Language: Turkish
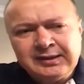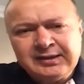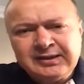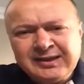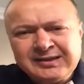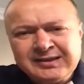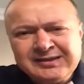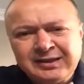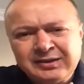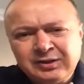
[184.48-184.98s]

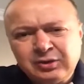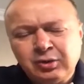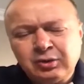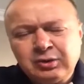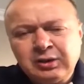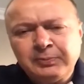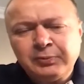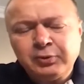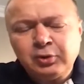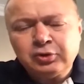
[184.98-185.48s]
Yani kıta
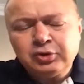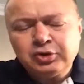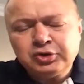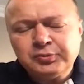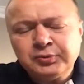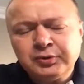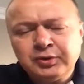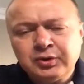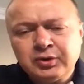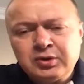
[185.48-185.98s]
sahanlığını orada
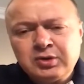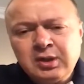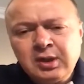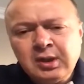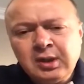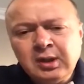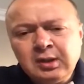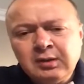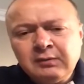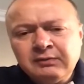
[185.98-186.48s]

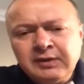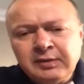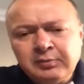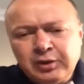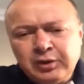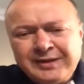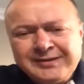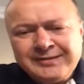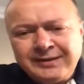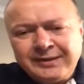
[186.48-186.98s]
konuşmuyoruz.
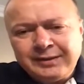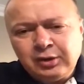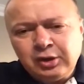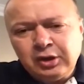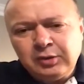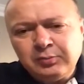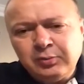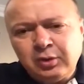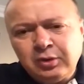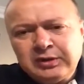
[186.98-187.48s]
Ve münasır
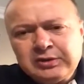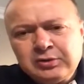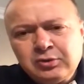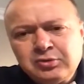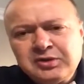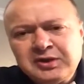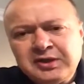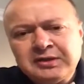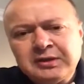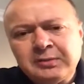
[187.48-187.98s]
ekonomik
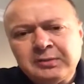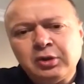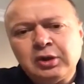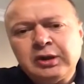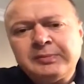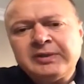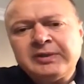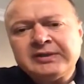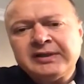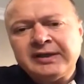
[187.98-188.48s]
bölgesi üzerinde
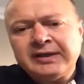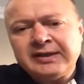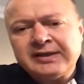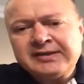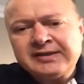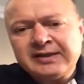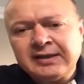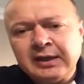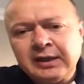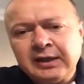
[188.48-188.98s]
böyle bir
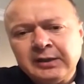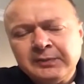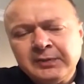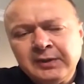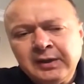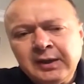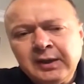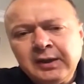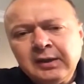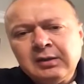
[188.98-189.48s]
değere
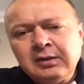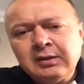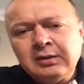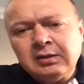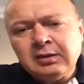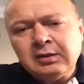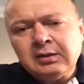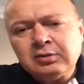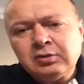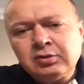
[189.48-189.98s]
sahip.
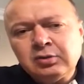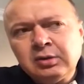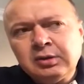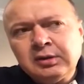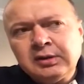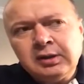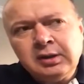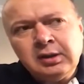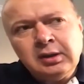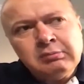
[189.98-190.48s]
Ee,
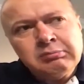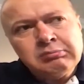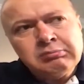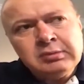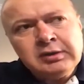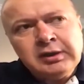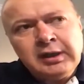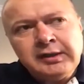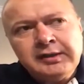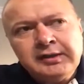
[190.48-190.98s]
Türkiye
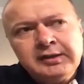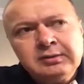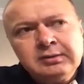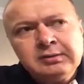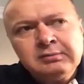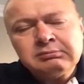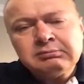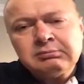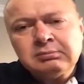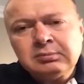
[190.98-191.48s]

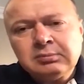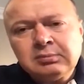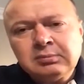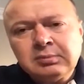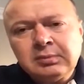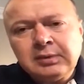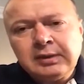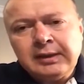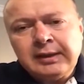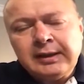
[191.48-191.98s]
yani
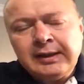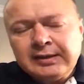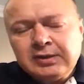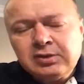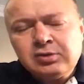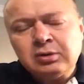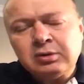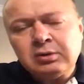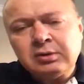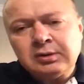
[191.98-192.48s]

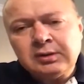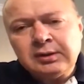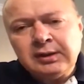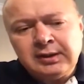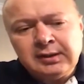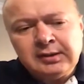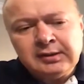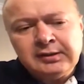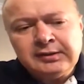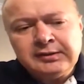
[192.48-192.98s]
en
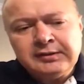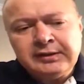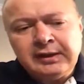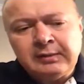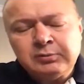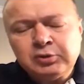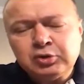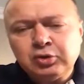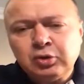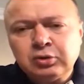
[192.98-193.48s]
sonunda e,
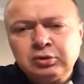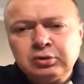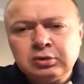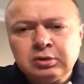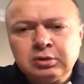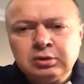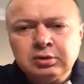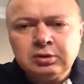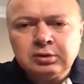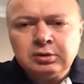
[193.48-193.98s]
yapmış
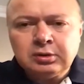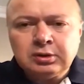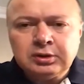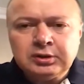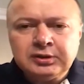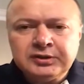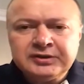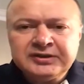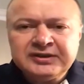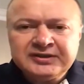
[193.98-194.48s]
olduğu
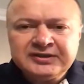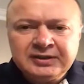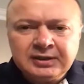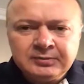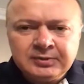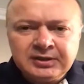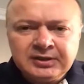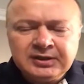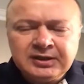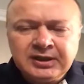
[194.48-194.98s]
e,
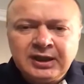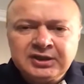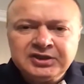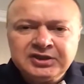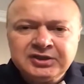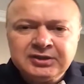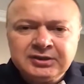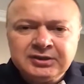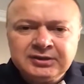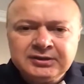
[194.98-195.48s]
yatırımın
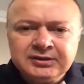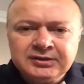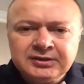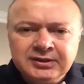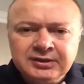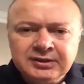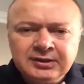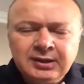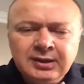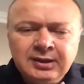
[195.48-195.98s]

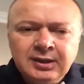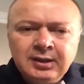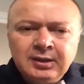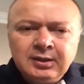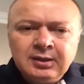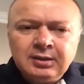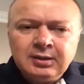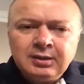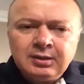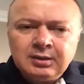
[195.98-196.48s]
karşılığını
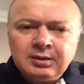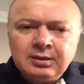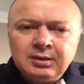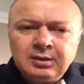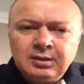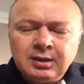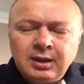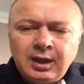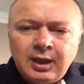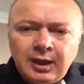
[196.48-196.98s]

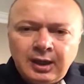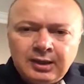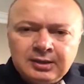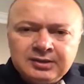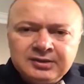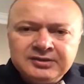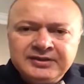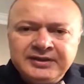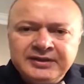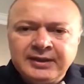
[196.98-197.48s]
e,
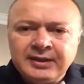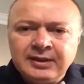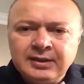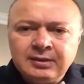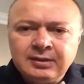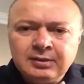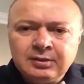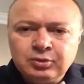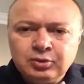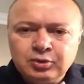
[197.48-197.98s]
aldı
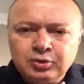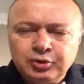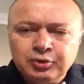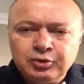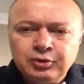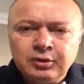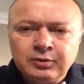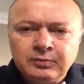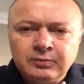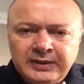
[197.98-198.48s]
diye
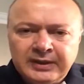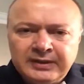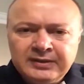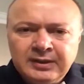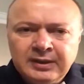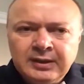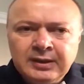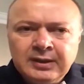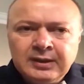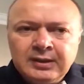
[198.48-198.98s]
düşünüyorum
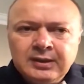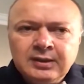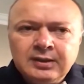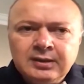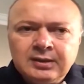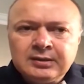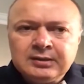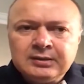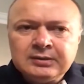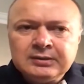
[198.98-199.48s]
ben. E,